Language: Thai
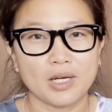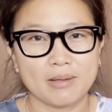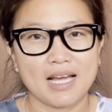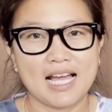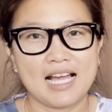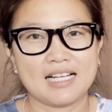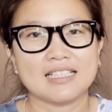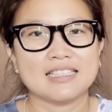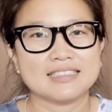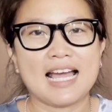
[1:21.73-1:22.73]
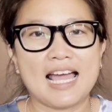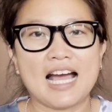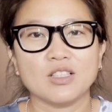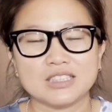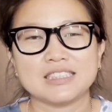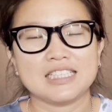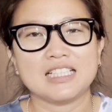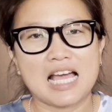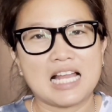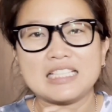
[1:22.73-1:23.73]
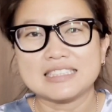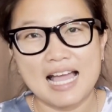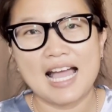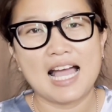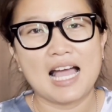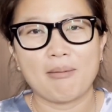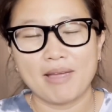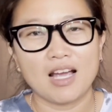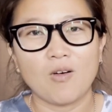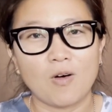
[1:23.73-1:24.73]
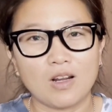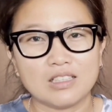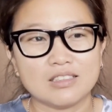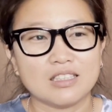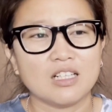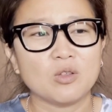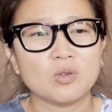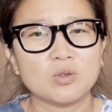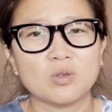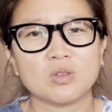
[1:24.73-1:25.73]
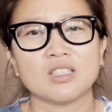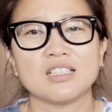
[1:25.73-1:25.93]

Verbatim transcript: วยมากแต่เอาจริงๆนะลิซ่าแม่ขอเลยลูก